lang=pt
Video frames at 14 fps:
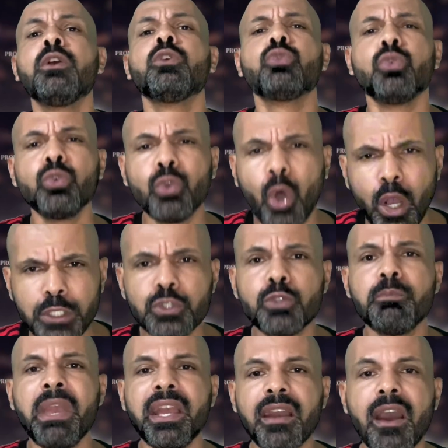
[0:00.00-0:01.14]
No nosso
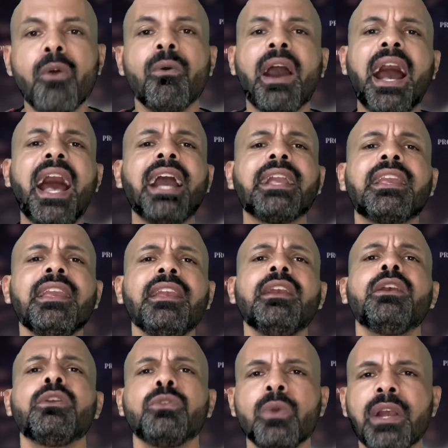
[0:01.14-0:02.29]
Mengão,
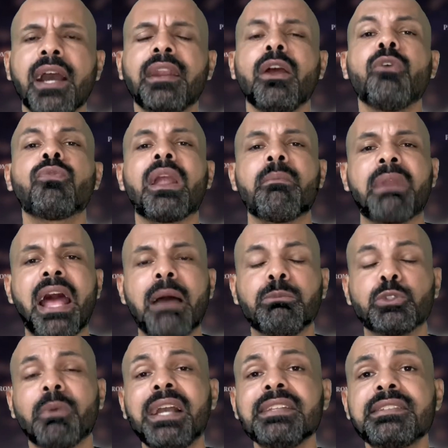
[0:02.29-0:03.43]
aqui no canal Flabrabos.
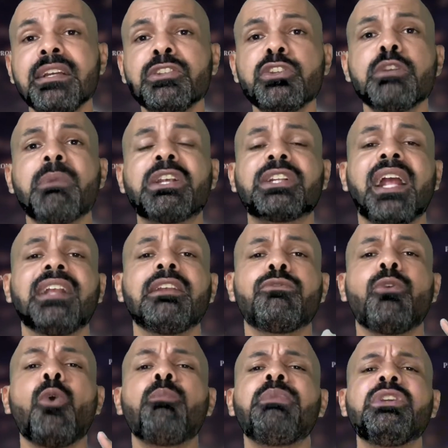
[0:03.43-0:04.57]
Mas antes de mais nada,
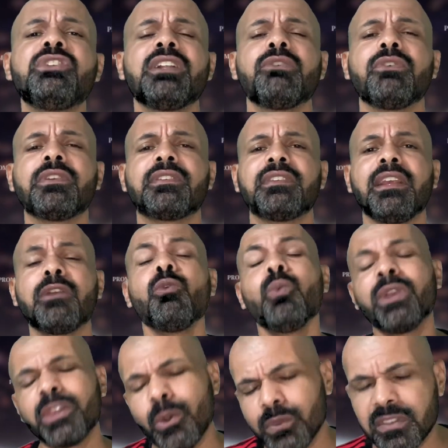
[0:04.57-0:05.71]
vou pedir a você o
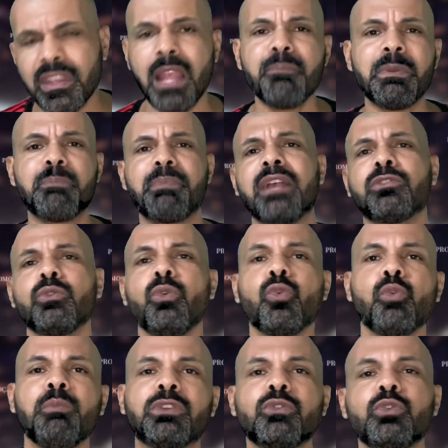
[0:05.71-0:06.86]
que eu sempre peço no
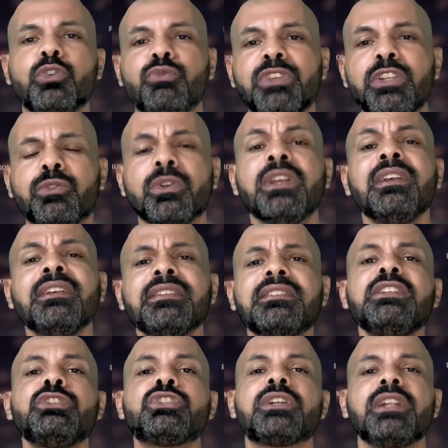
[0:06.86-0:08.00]
começo dos vídeos. Se
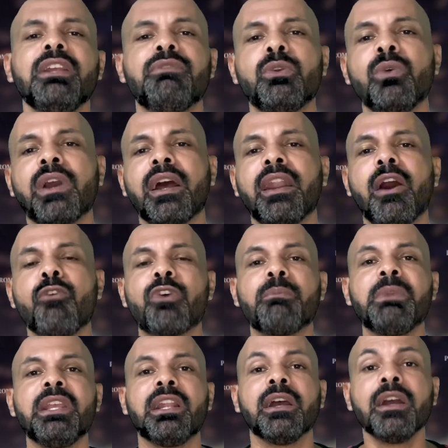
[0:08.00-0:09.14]
inscreva no canal,
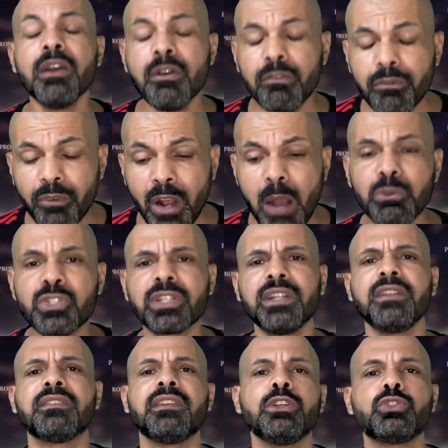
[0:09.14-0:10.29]
família Vamos
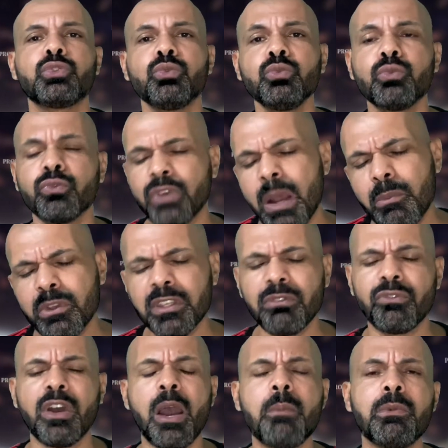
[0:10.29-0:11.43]
crescer junto, vamos que
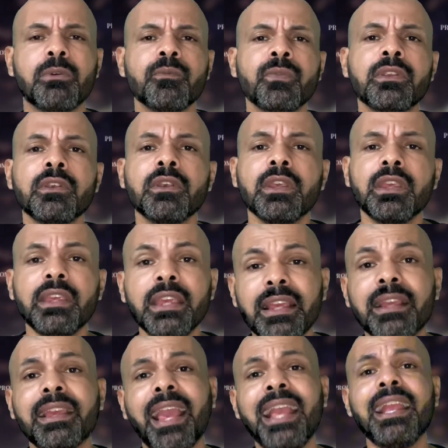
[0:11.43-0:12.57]
vamos.
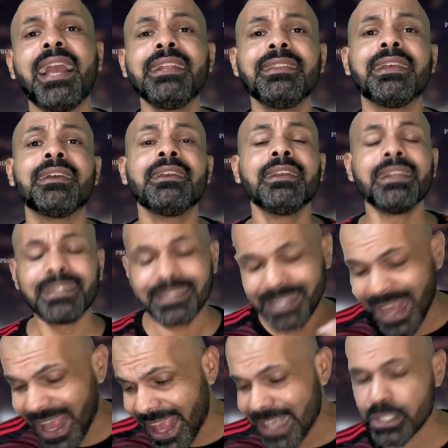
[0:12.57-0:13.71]
E quem ainda
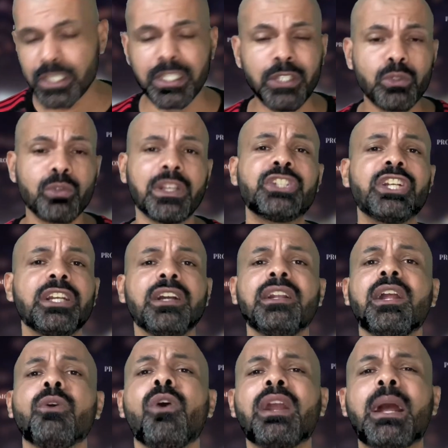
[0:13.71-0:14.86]
já é inscrito, tá
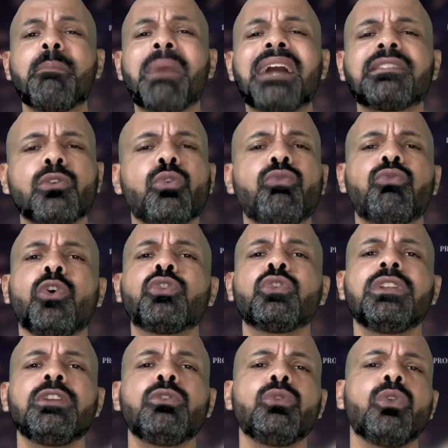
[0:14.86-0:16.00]
chegando agora, amassa com força o
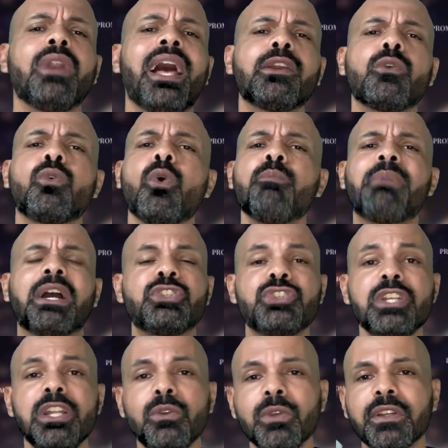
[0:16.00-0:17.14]
dedo no like,
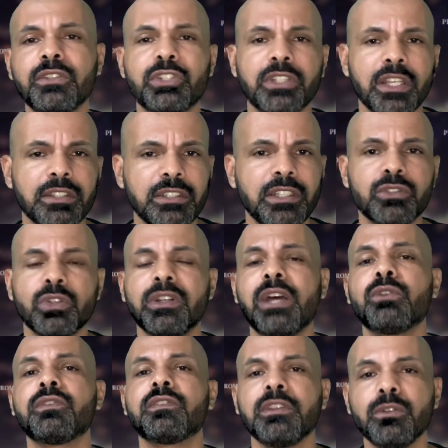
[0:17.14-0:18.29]
compartilhe e nunca se esqueça de acionar
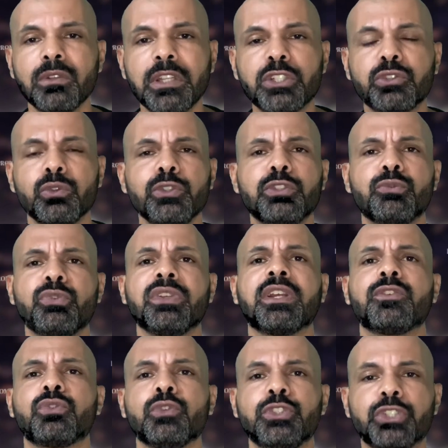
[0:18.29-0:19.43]
o sino das
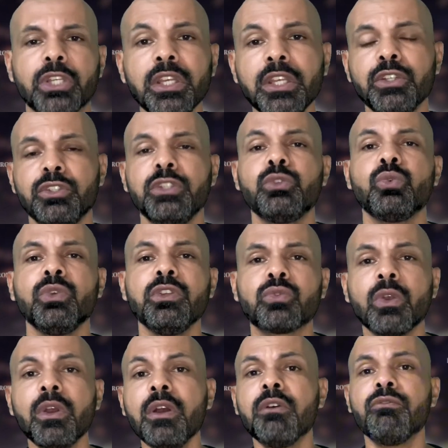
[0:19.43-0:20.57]
notificações. Dito
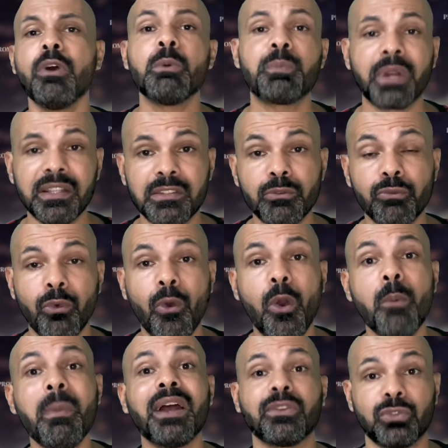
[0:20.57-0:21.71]
isso, vamos para as
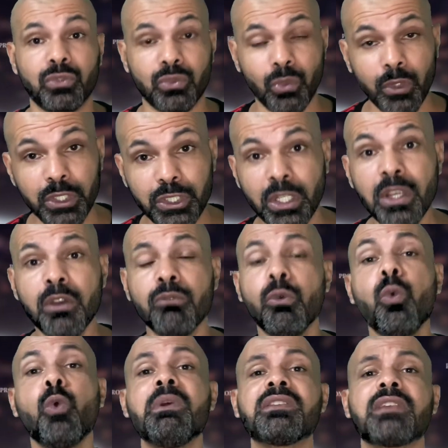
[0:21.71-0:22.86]
informações.
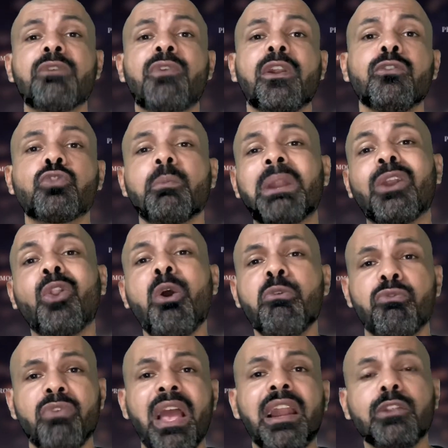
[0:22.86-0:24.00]
Vou começar falando sobre a
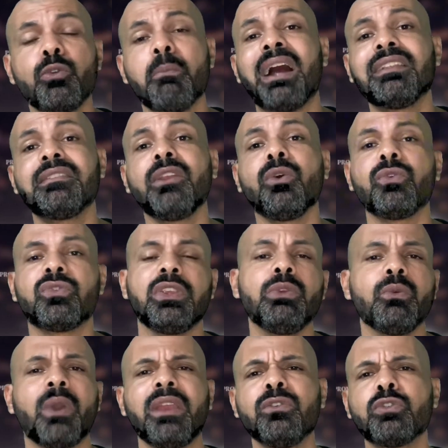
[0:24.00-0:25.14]
novela do
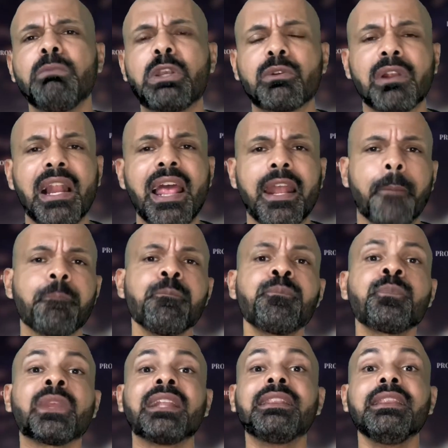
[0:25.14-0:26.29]
Mateuzinho. É isso mesmo, galera?
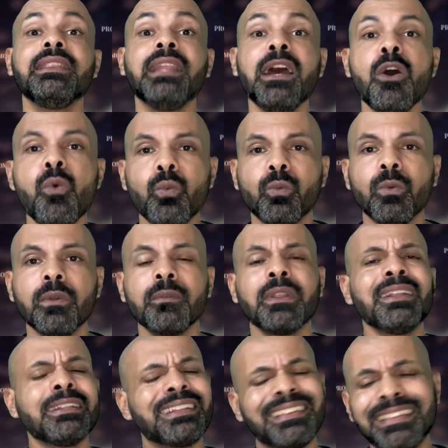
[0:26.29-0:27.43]
Não!
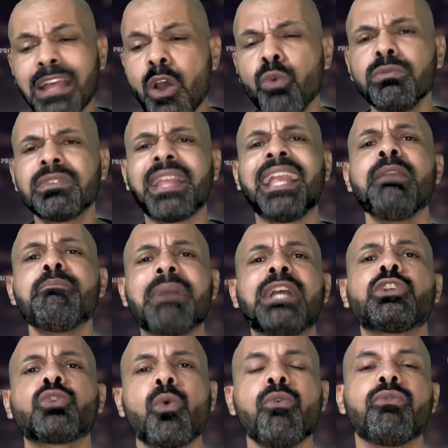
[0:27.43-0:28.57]
Não tem
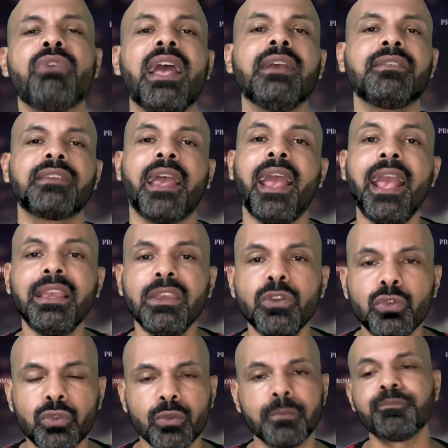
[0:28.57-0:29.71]
mais conversa. É
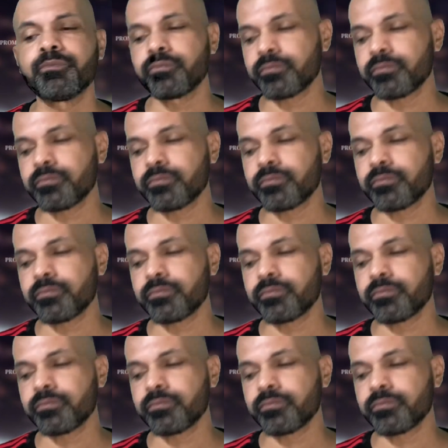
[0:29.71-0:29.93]
isso.